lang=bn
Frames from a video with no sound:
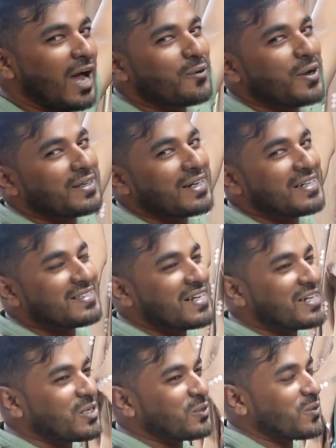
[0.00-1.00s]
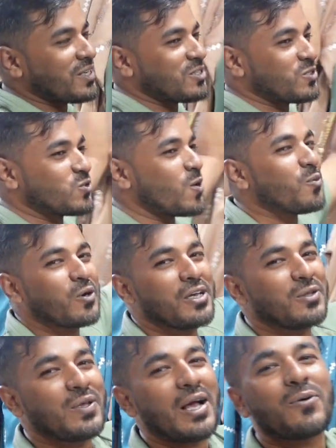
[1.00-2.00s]
আরও একটা ডিজাইন কিন্তু আছে চমক
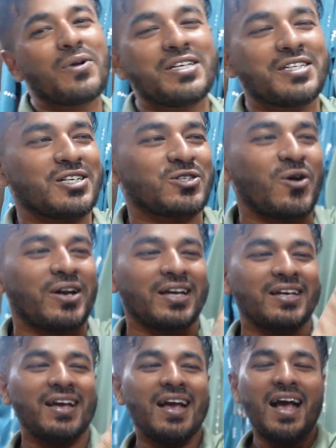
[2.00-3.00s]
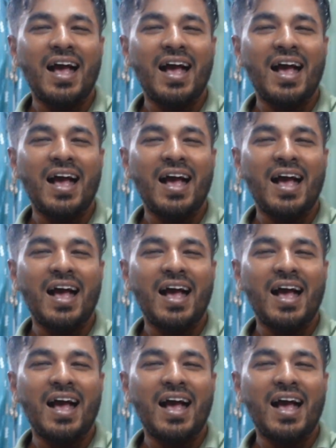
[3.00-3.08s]
কিন্তু এখনই শেষ হয় নাই